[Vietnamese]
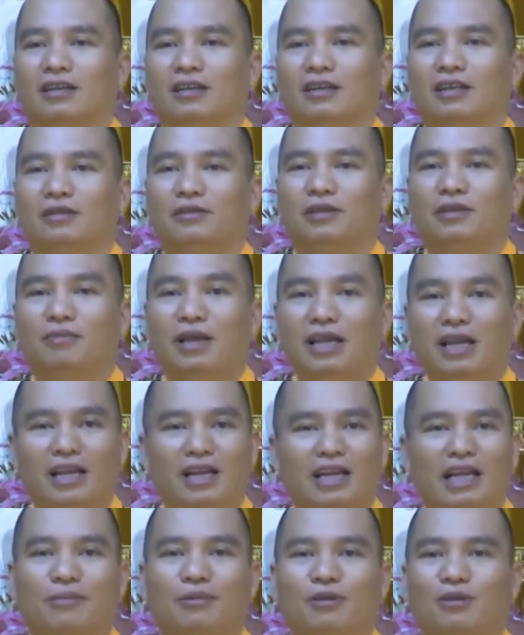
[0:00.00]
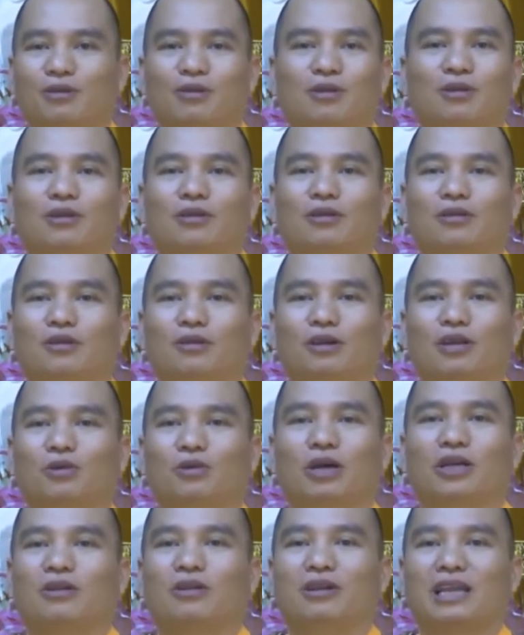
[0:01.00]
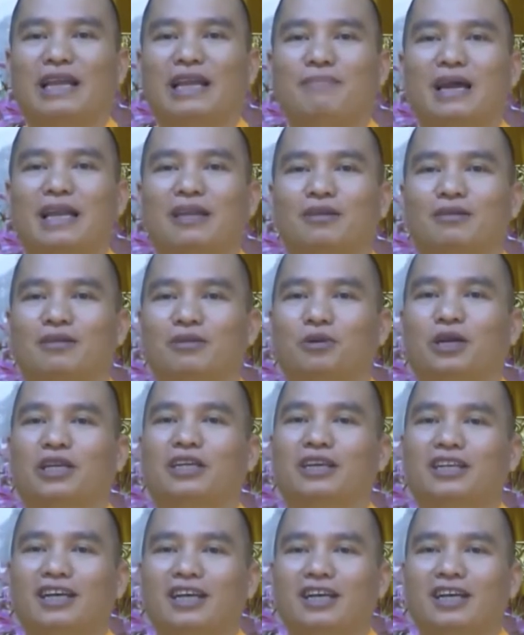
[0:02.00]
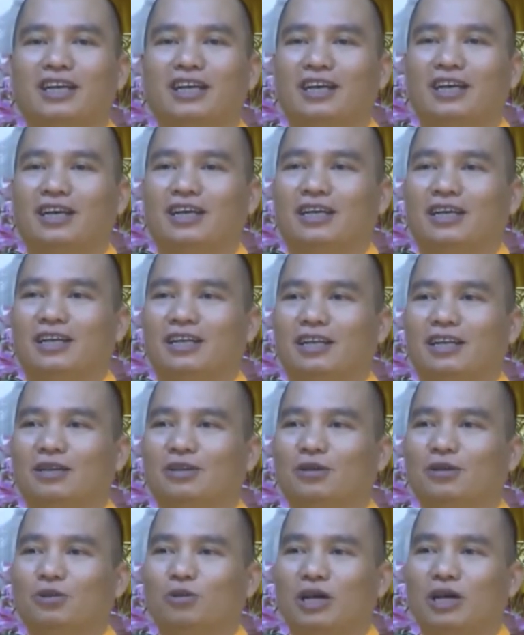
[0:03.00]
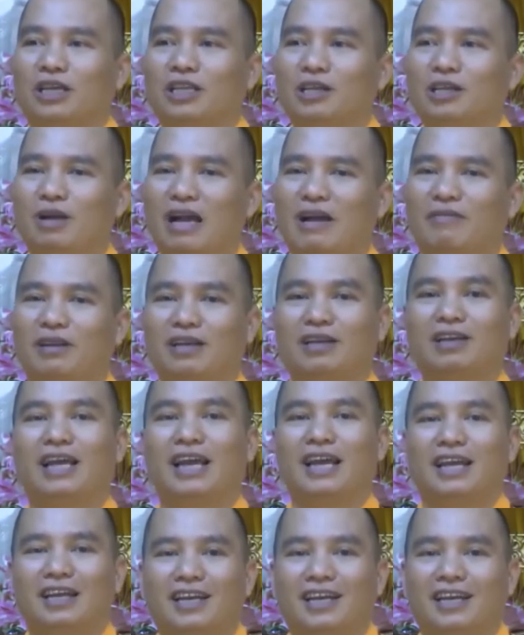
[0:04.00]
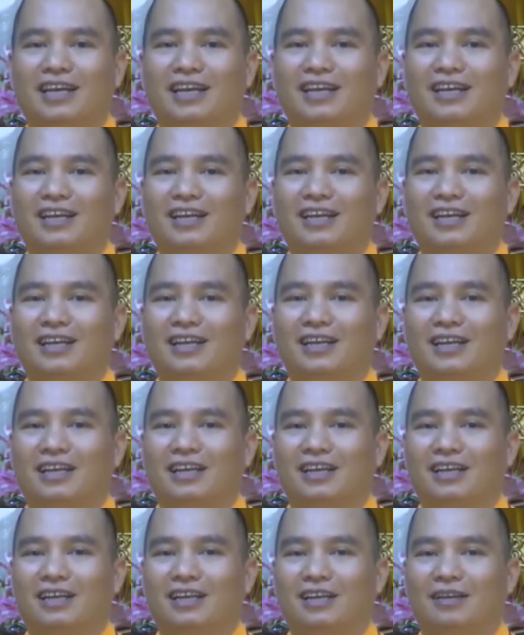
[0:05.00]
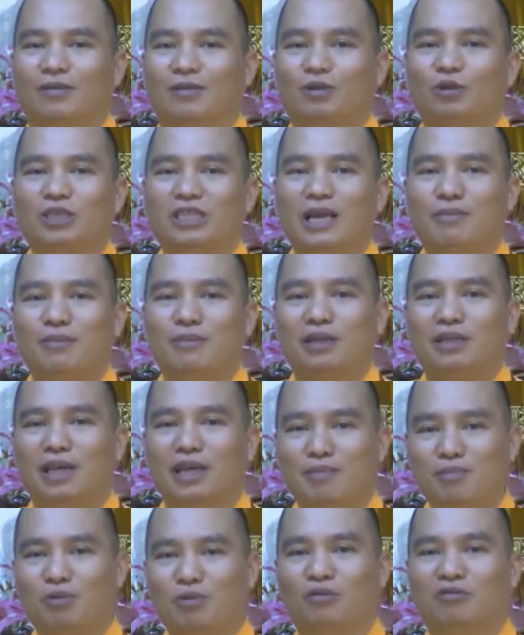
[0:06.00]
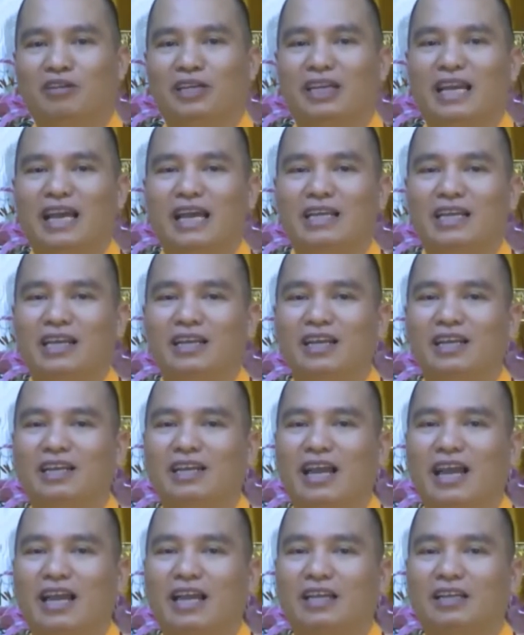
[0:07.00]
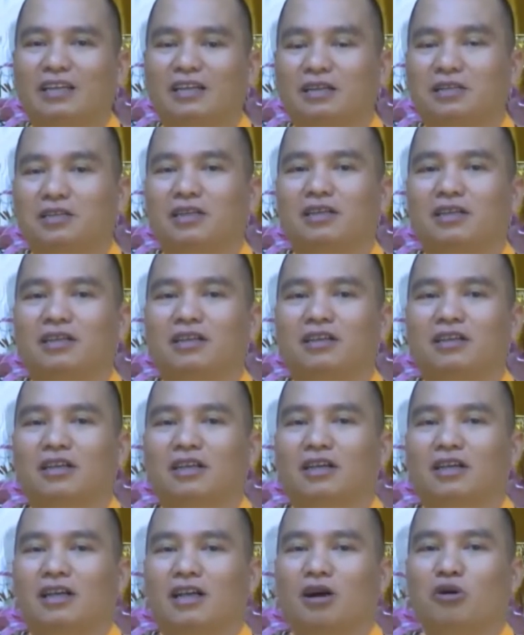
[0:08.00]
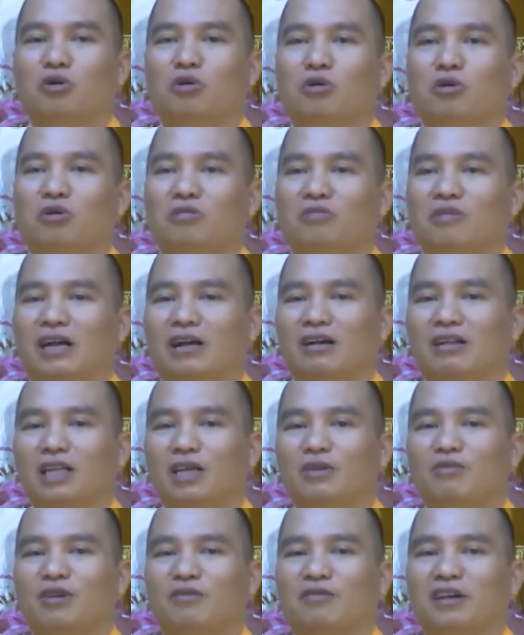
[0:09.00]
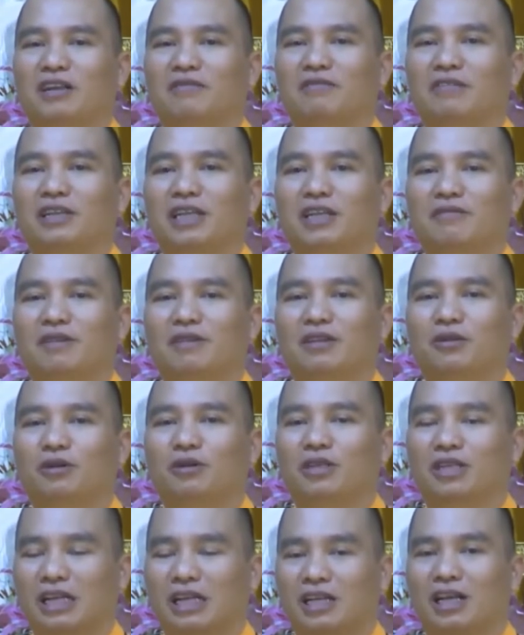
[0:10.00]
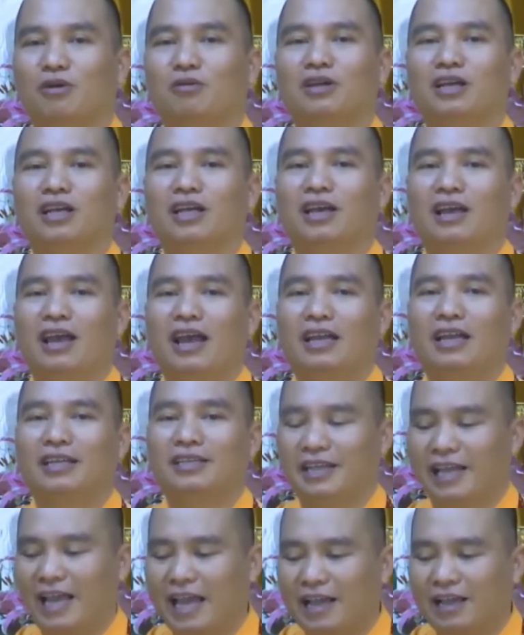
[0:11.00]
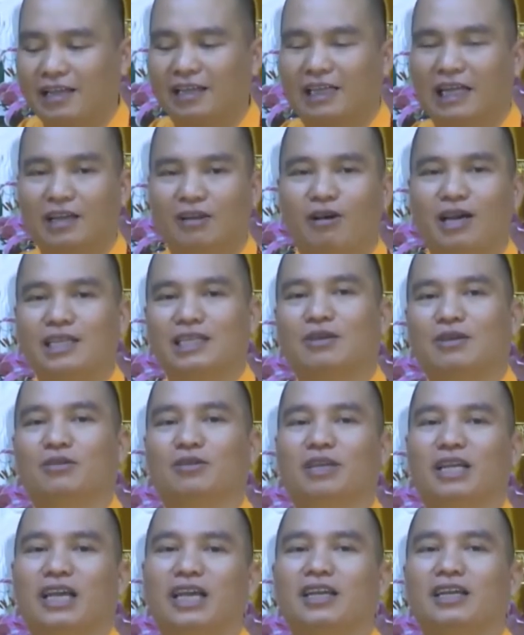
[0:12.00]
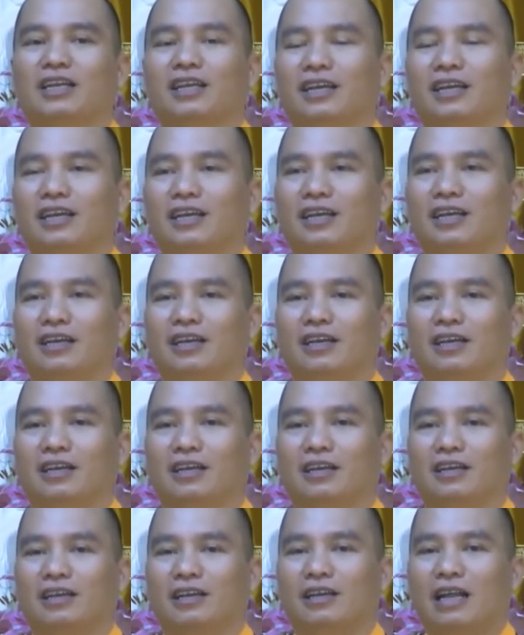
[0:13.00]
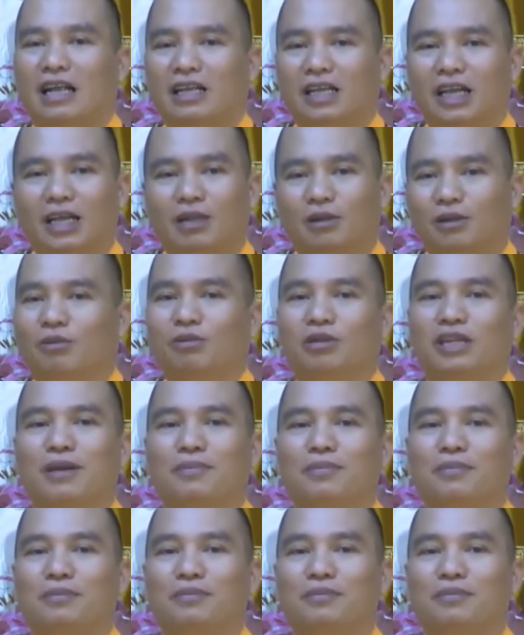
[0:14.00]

thậm chí mấy lần gặp tôi, tôi còn tôi còn đuổi tôi còn lánh mặt tôi còn đuổi cho nữa thế tôi đuổi nhưng mà vẫn cứ lên và tôi xem cái tâm của vị này gia đình này thực sự cầu mà có tin vào phật và tin vào tôi thật không hay là chỉ nghe người ta nói xong rồi lên? đã thế tôi không tiếp